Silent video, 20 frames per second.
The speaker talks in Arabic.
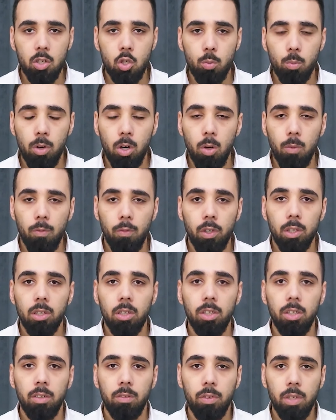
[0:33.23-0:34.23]
تسمعه
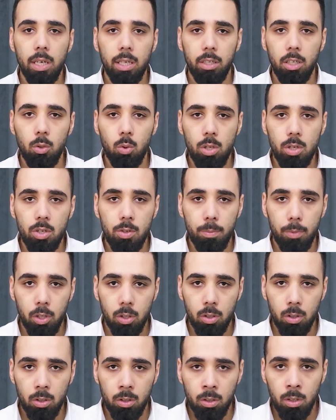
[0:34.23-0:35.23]
بفضل ان فيها دول
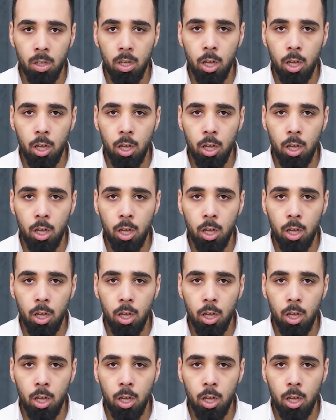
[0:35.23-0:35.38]
سبيكر